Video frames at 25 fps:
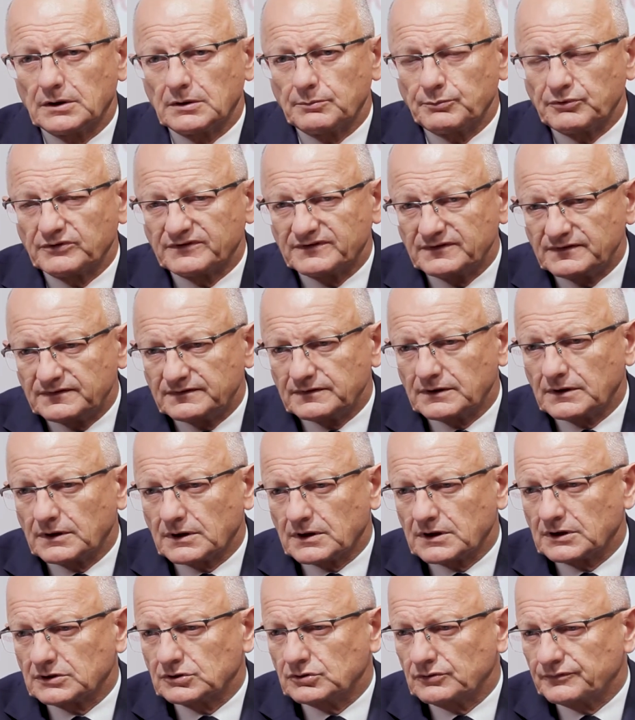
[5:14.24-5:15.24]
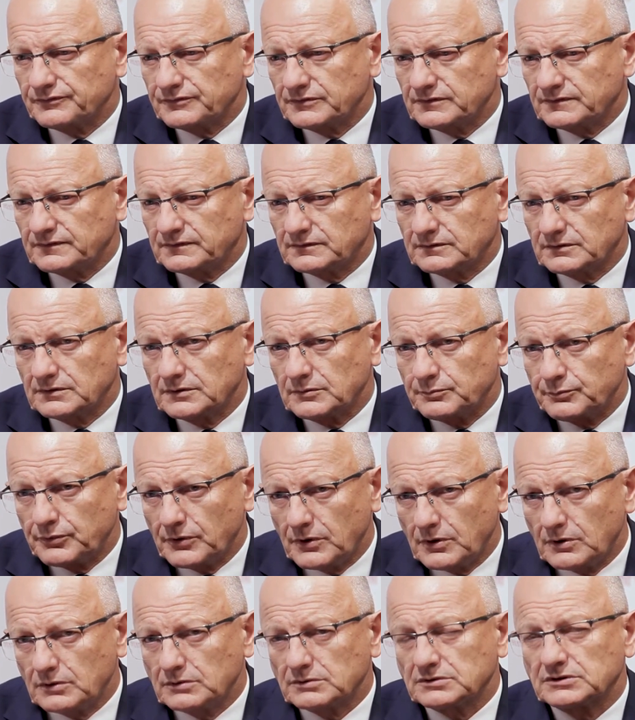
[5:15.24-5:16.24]
pozycja Katowic
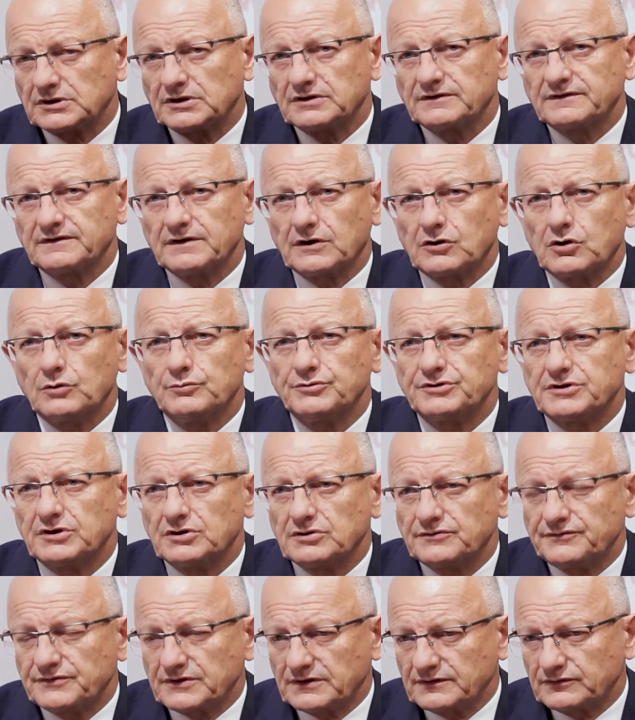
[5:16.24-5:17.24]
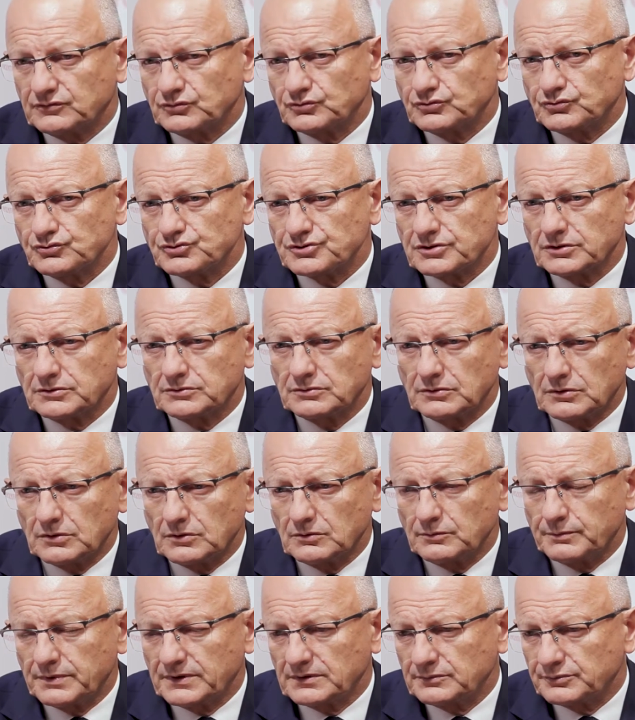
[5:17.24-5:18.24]
po tej znakomitej infrastrukturze,
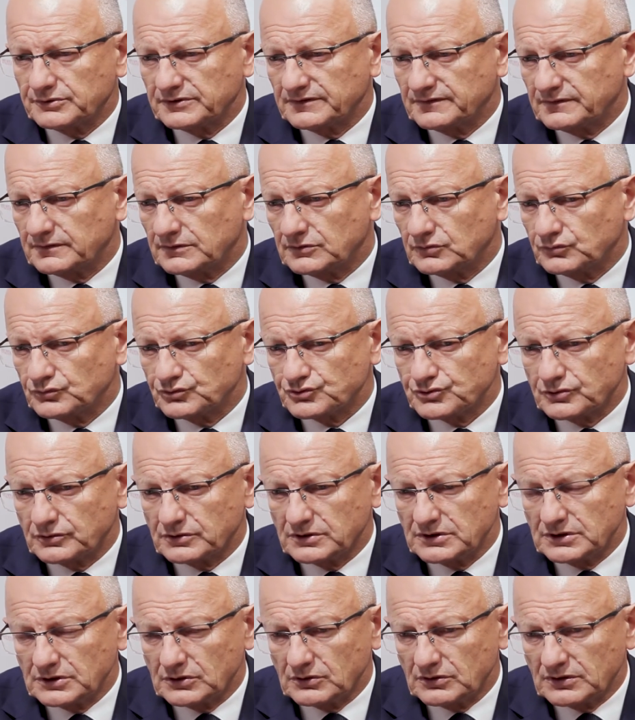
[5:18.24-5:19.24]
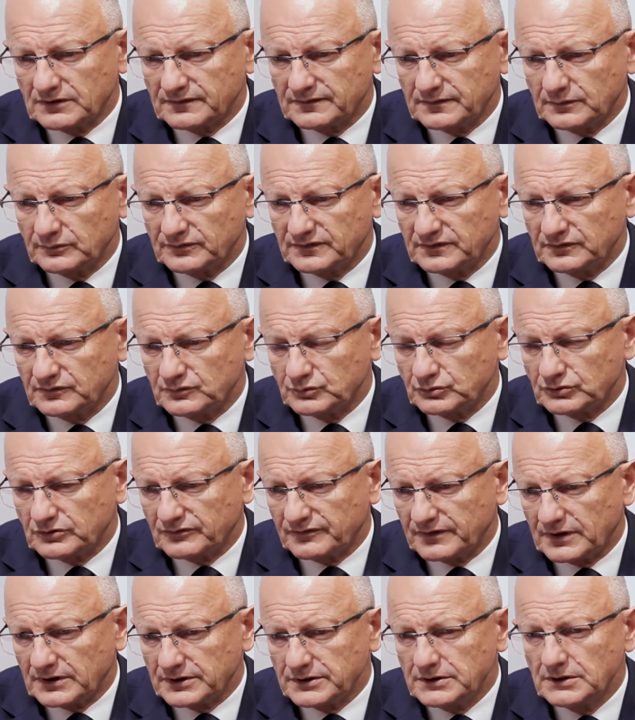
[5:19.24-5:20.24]
którą pan prezydent Tuszok i jego następcy
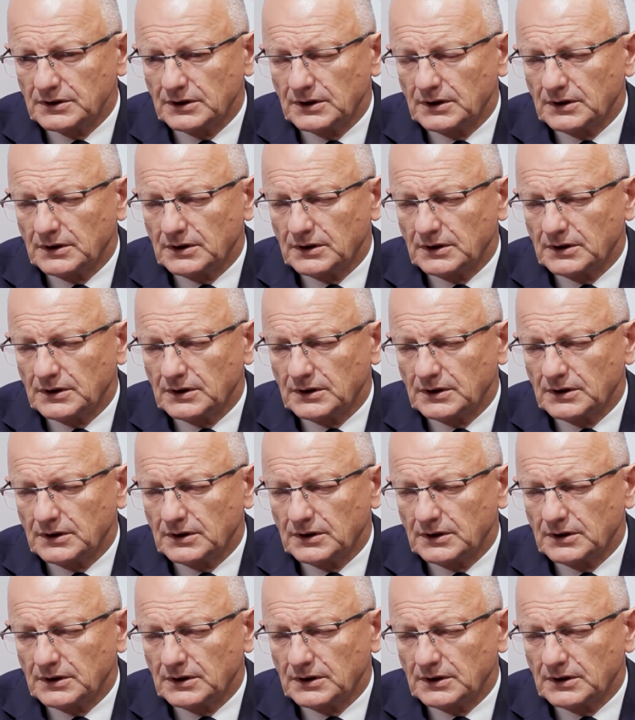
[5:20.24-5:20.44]
wybudowali,